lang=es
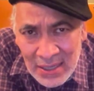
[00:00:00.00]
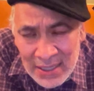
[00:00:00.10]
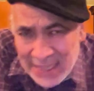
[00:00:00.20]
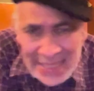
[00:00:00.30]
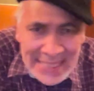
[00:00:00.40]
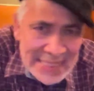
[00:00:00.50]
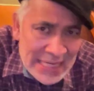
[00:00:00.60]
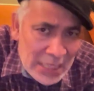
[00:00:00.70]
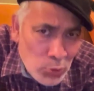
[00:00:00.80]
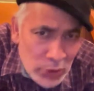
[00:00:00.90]
Y es que se
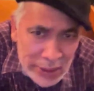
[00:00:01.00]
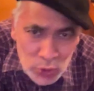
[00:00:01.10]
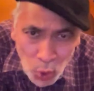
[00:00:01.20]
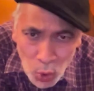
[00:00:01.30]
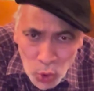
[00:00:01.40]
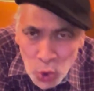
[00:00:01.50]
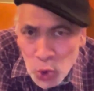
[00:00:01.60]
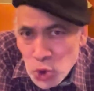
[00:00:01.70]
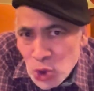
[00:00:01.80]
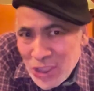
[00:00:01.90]
reúnen
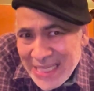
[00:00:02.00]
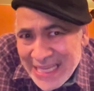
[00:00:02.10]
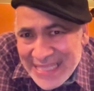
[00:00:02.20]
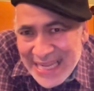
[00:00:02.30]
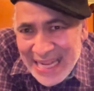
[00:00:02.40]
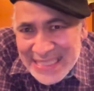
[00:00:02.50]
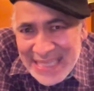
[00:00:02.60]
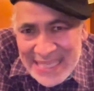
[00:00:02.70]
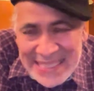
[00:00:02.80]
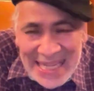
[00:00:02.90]
todos los días a las
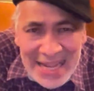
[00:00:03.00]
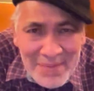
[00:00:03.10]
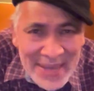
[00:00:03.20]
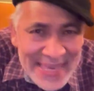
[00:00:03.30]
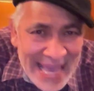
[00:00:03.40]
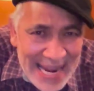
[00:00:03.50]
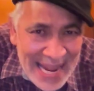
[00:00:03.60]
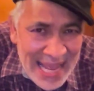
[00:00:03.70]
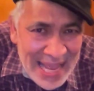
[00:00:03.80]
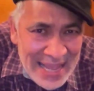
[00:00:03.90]
6 de la
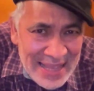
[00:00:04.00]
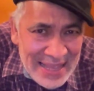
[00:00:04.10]
mañana